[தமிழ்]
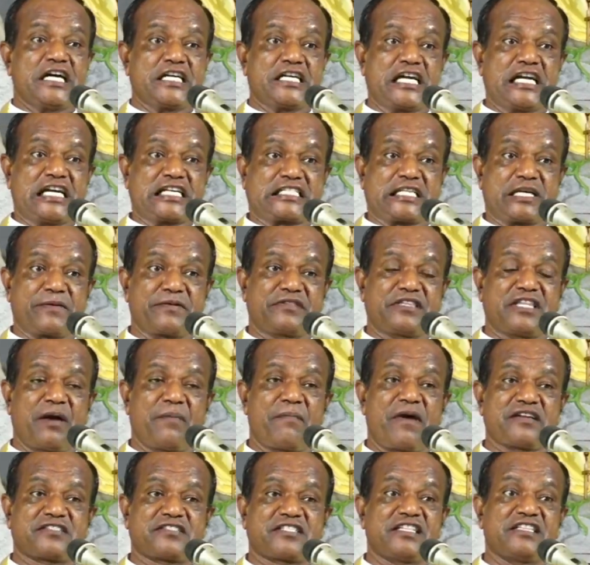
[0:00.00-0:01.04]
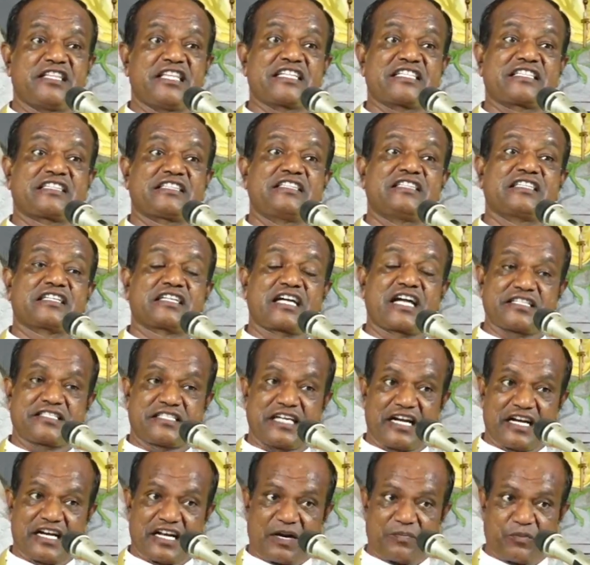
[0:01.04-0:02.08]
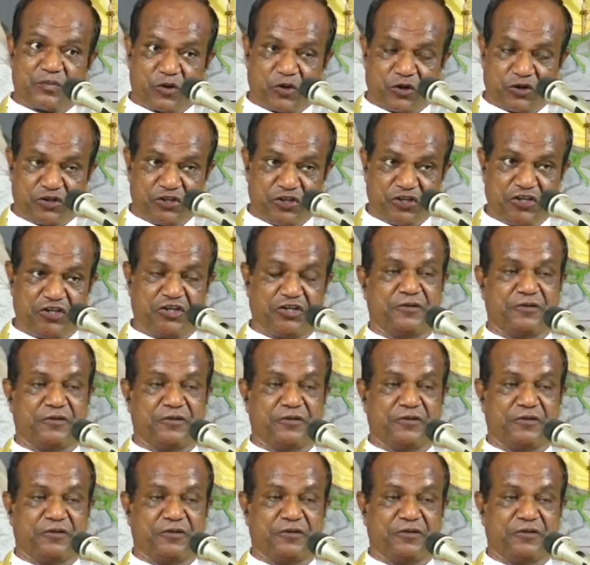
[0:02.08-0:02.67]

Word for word: எலிசபெத் அம்மாள் சந்திக்க சென்றபொழுது